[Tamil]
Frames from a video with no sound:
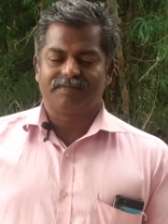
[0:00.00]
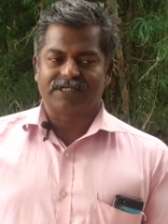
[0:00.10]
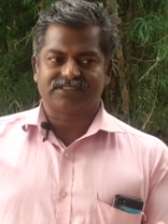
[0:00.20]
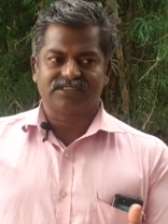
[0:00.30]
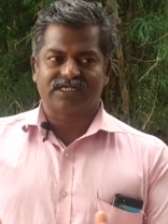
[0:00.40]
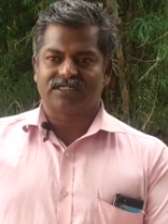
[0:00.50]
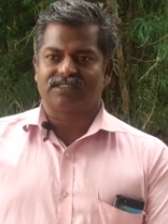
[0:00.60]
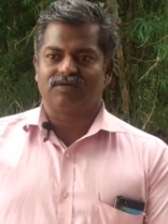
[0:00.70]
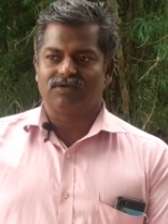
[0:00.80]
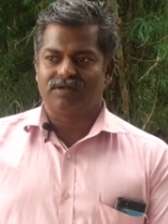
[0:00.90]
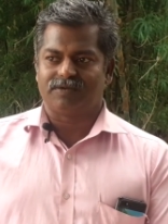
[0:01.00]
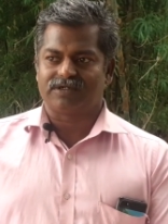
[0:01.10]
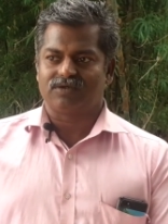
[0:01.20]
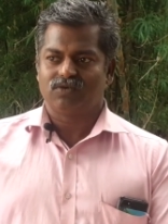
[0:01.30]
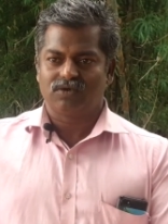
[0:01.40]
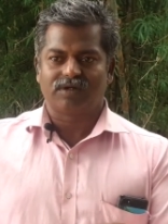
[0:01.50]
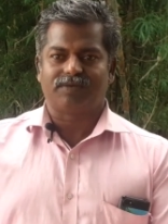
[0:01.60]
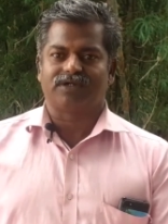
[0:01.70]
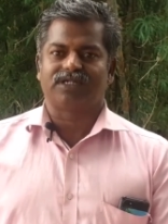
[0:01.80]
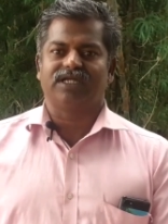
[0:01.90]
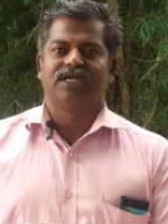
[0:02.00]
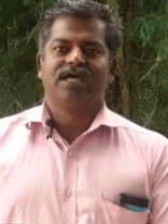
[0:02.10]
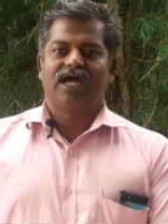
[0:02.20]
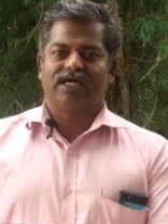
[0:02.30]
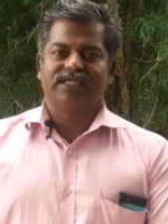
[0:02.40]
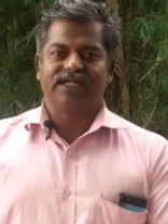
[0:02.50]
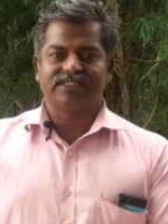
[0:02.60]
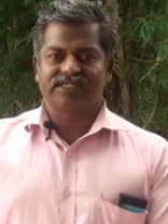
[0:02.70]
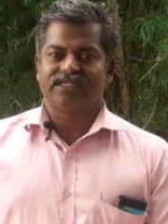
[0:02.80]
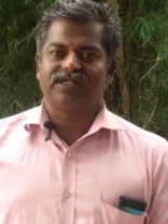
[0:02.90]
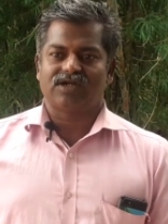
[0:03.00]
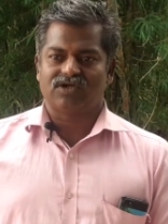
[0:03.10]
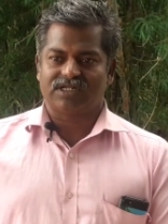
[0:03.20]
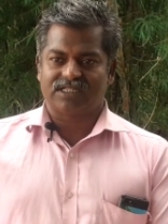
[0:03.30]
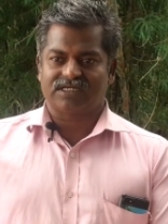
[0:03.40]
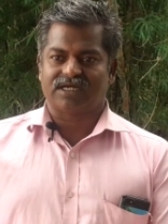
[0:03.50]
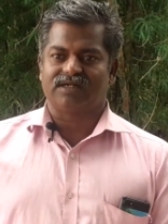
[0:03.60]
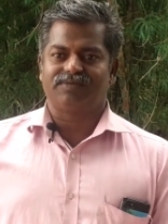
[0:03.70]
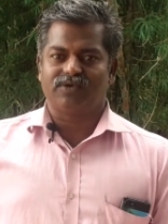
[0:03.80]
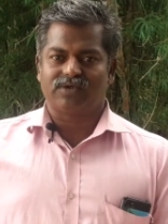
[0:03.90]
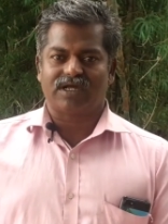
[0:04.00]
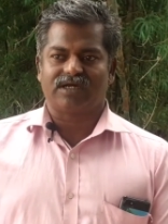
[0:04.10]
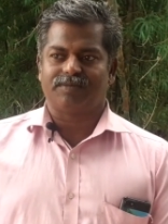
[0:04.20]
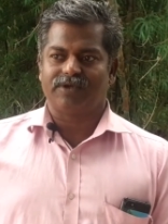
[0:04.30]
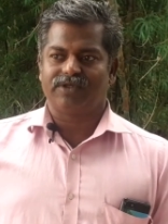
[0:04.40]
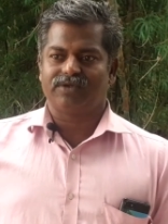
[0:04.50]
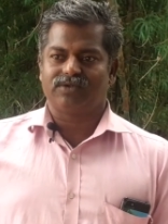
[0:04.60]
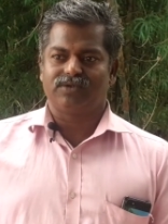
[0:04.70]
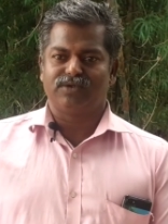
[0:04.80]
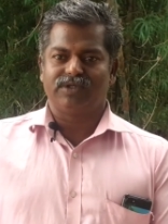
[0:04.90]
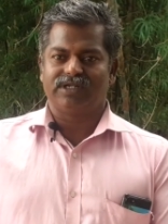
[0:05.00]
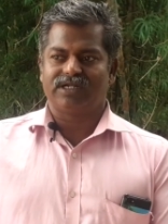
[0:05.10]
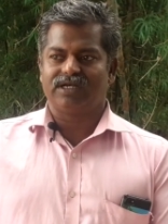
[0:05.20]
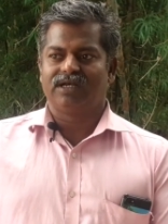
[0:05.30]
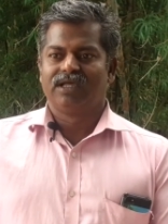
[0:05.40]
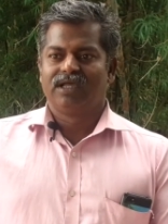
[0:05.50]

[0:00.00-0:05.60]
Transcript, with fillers: பசுஞ்சாணத்தில் உள்ளே போட்டு ஊற போட்டு அதை எடுத்துட்டிங்கனாலோட அந்த களை பூரா அங்கே போய்க்கும் நுண்ணுயிர்கள்